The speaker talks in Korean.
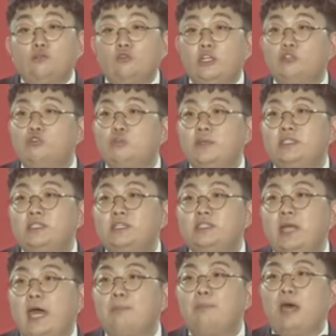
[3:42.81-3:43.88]
우리
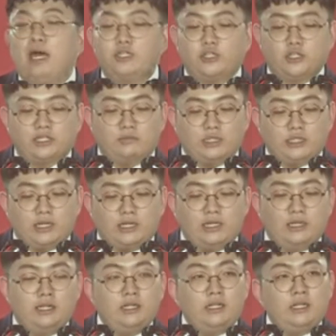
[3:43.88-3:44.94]
국민들은
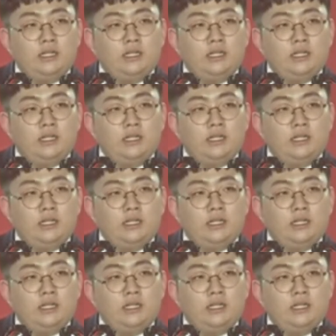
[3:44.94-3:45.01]
아파하셨습니다.